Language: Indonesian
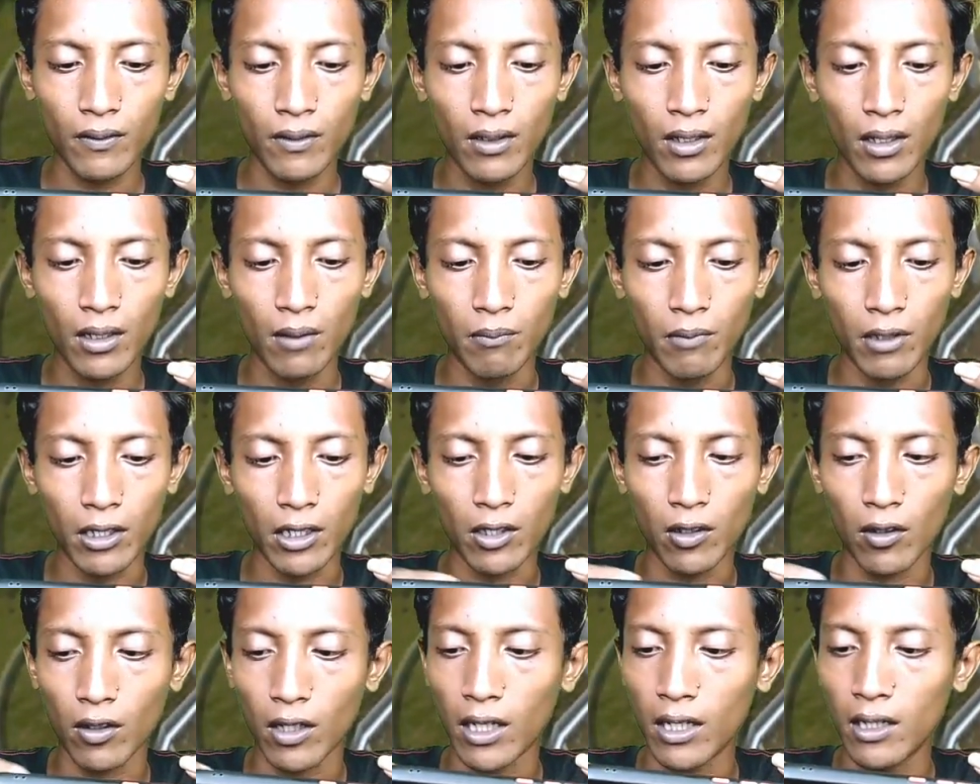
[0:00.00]
Duh,
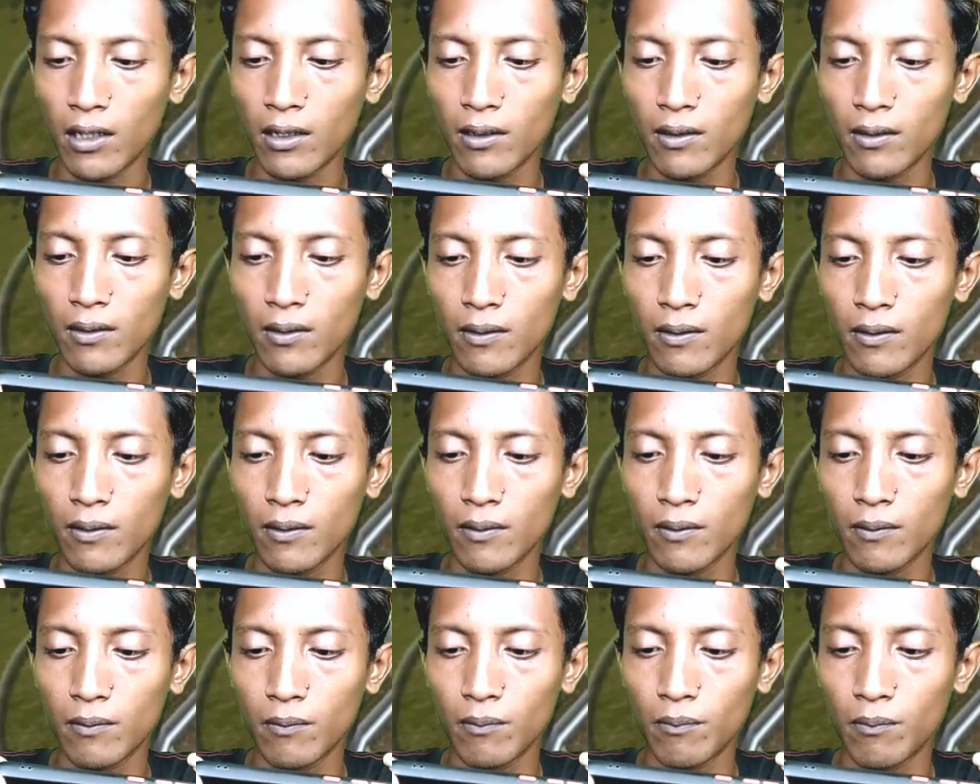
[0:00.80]
mentok kan
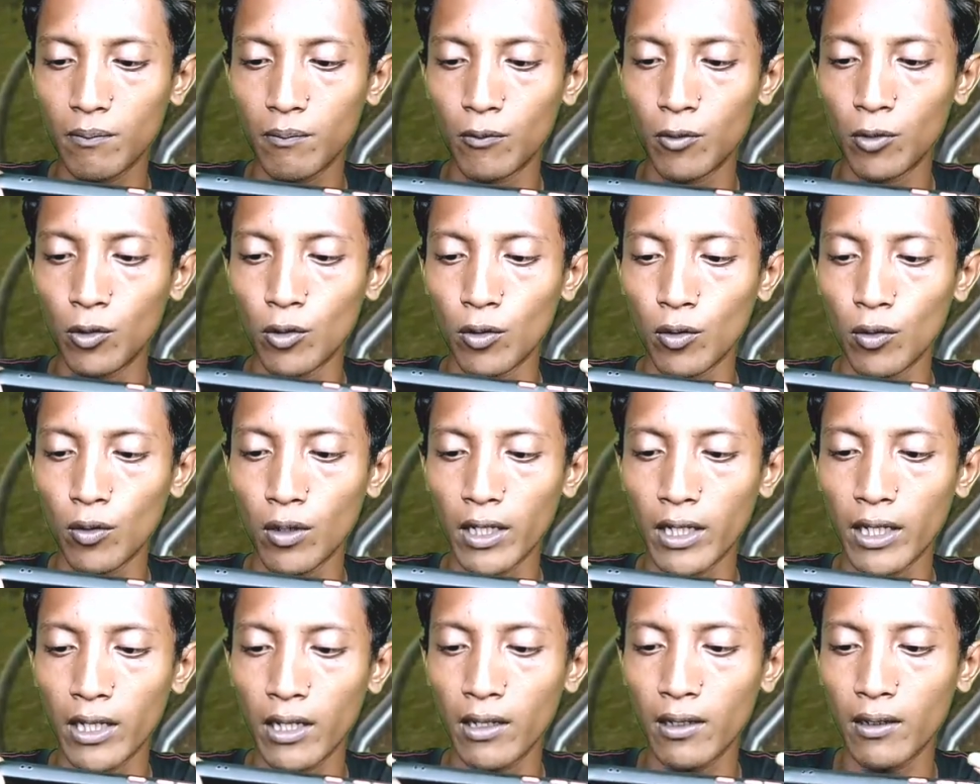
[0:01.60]
mundur
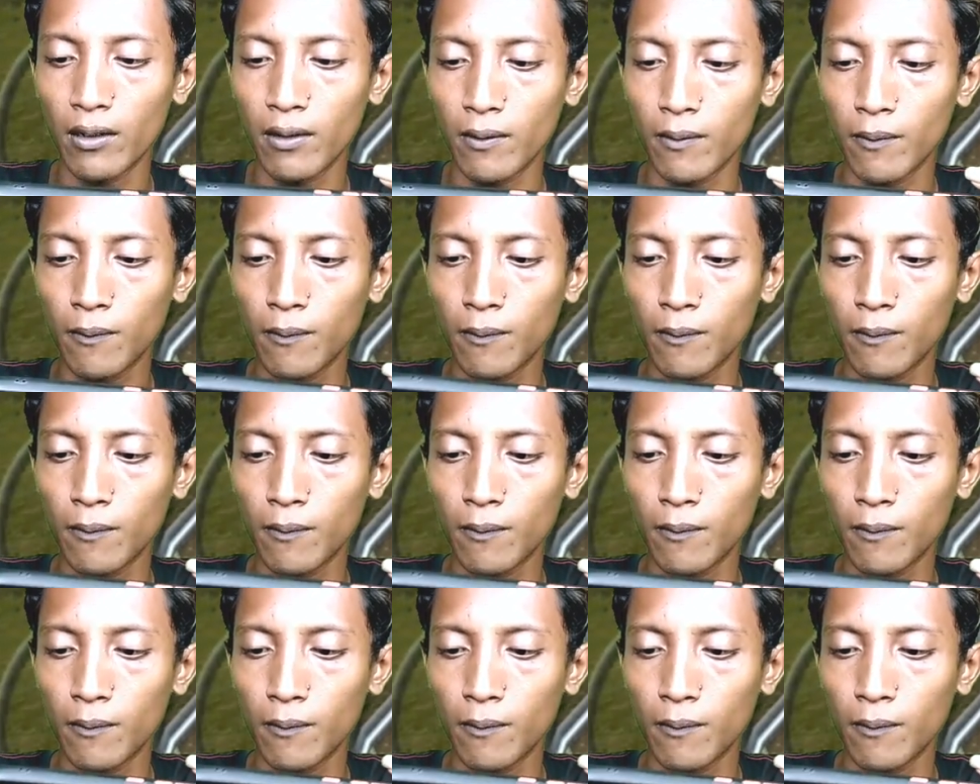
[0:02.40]
dulu ya